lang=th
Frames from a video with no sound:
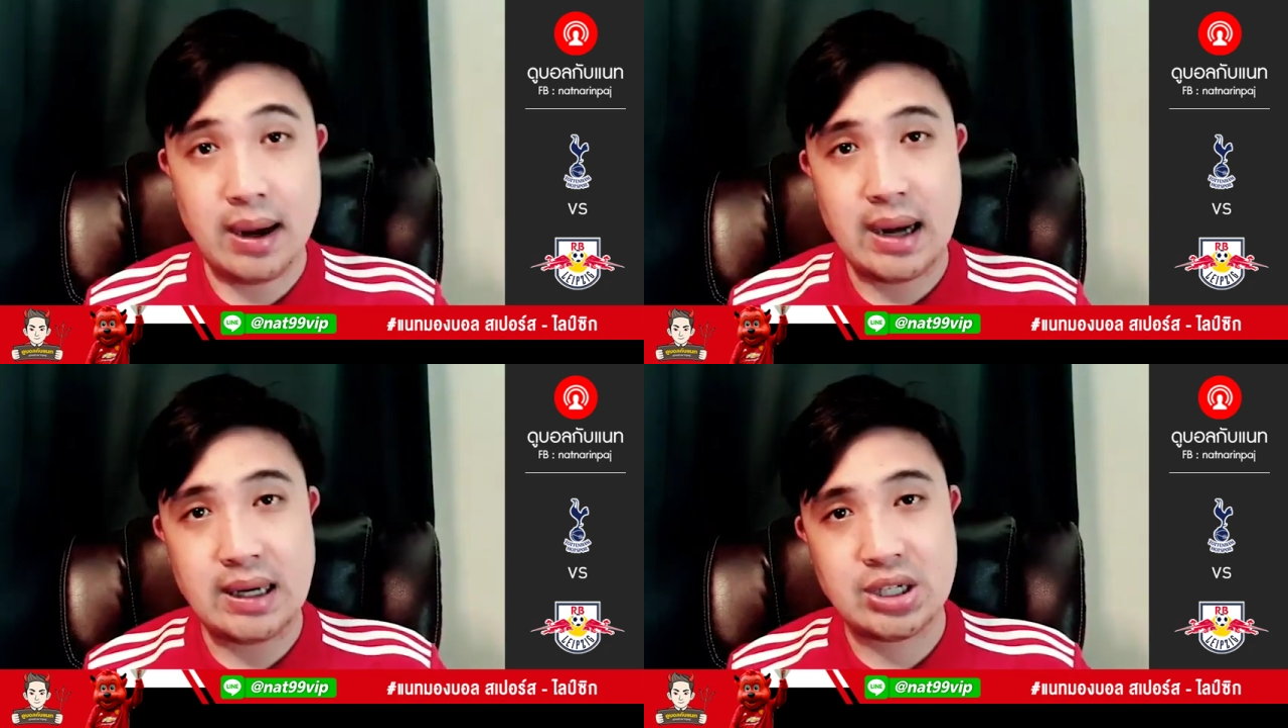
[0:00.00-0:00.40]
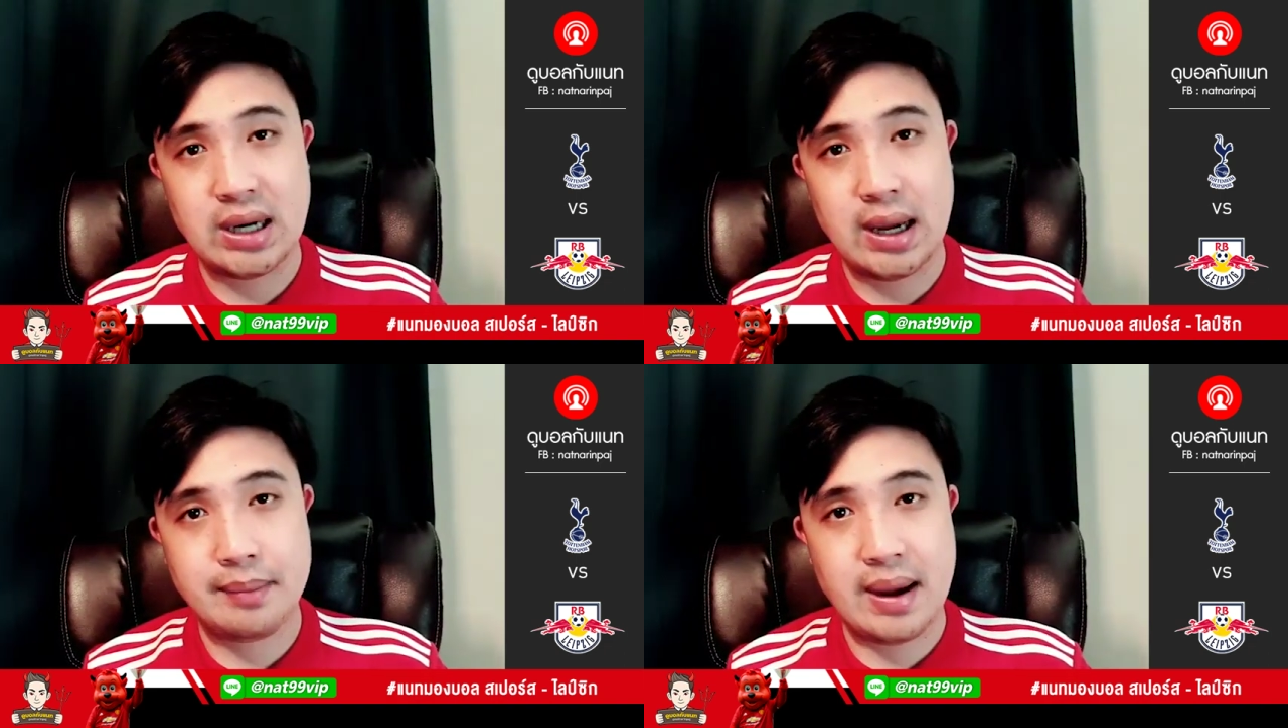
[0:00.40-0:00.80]
บ้านที่ช
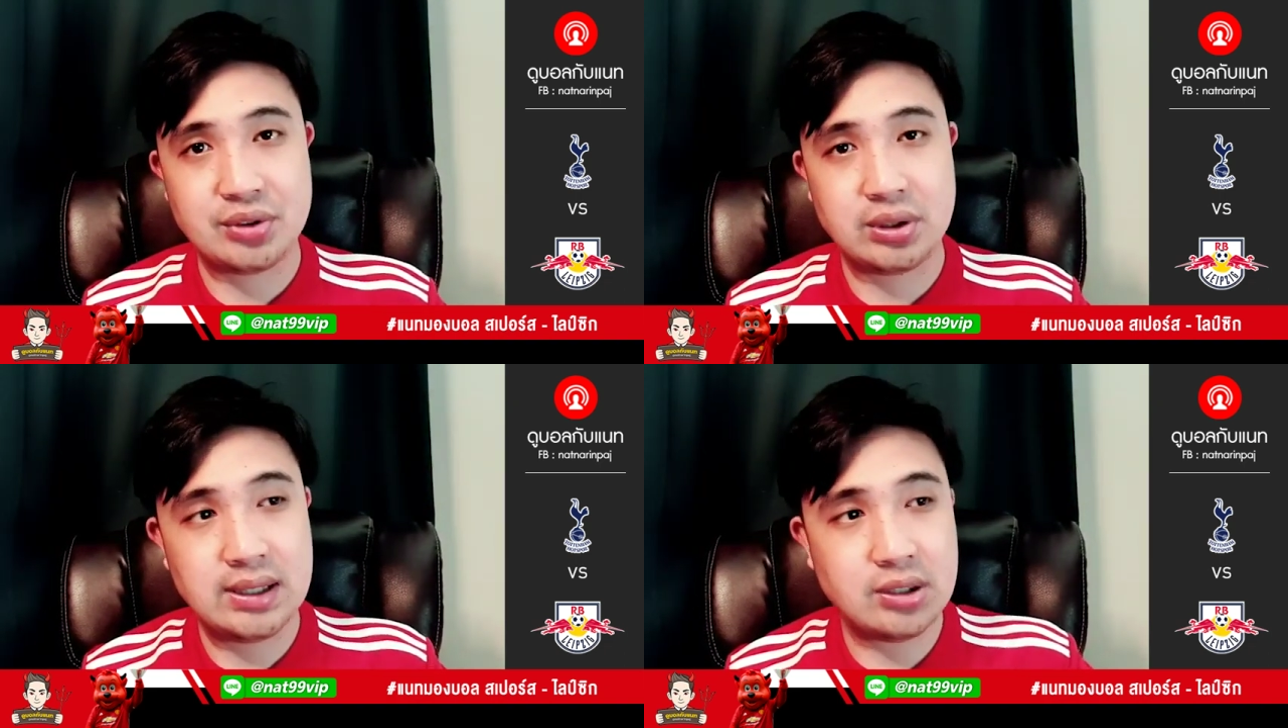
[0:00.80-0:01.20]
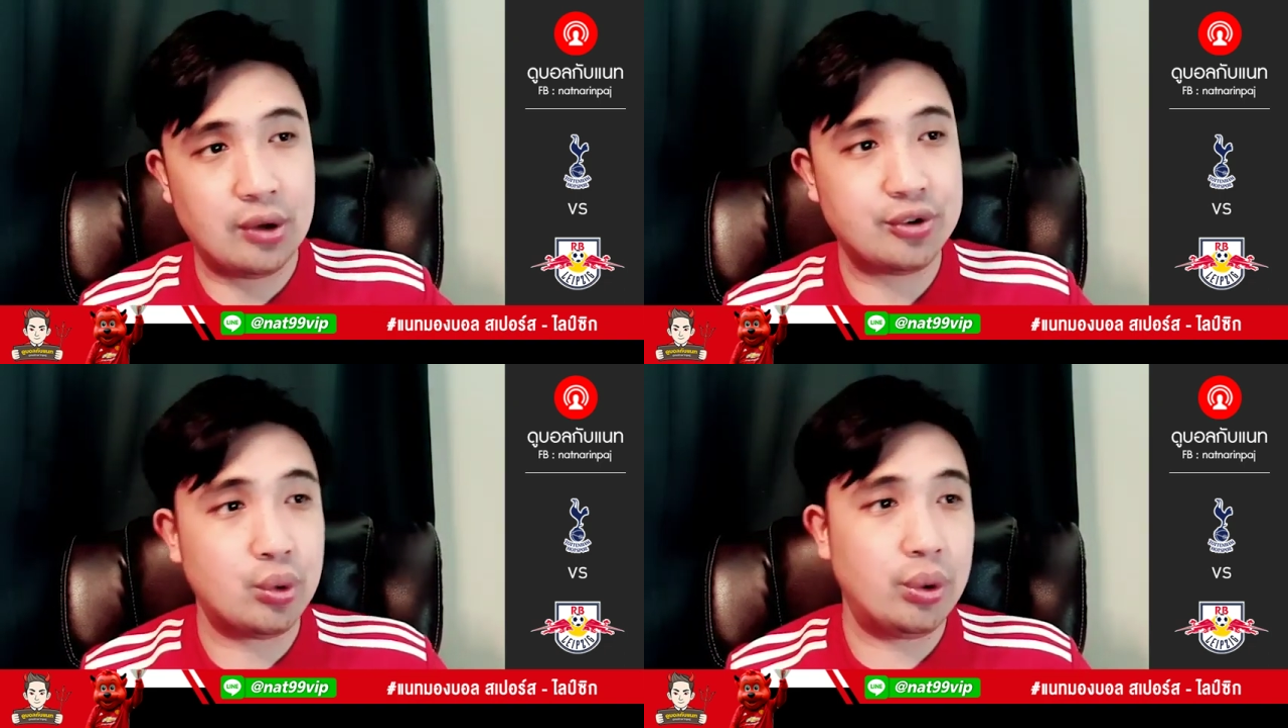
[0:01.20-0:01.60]
นะแมนซิตี้
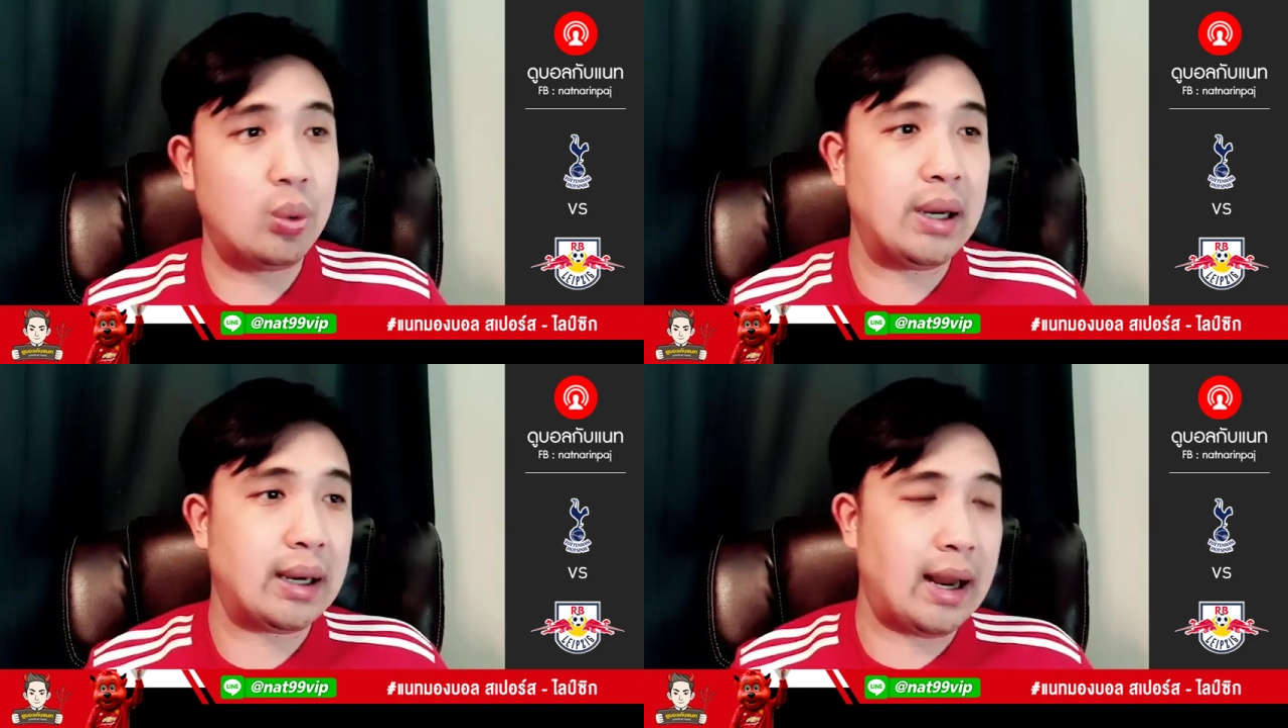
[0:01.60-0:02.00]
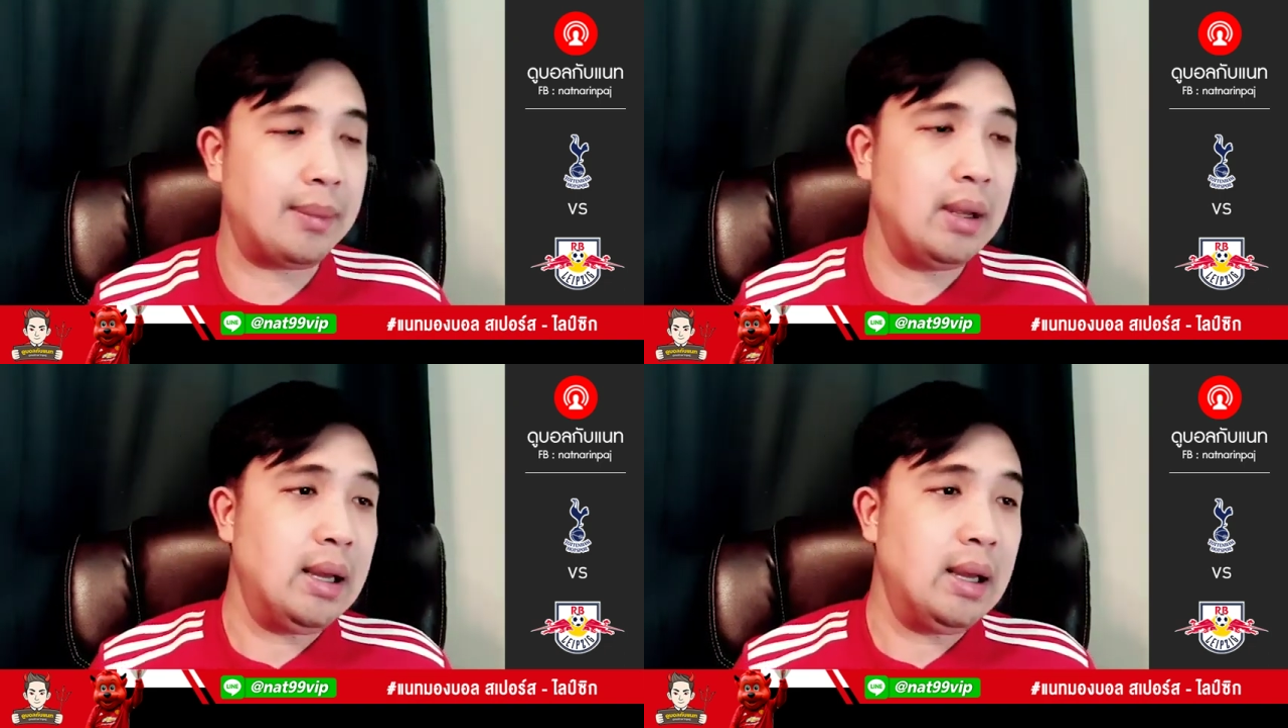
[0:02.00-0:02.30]
2-0ด้วยนะครับ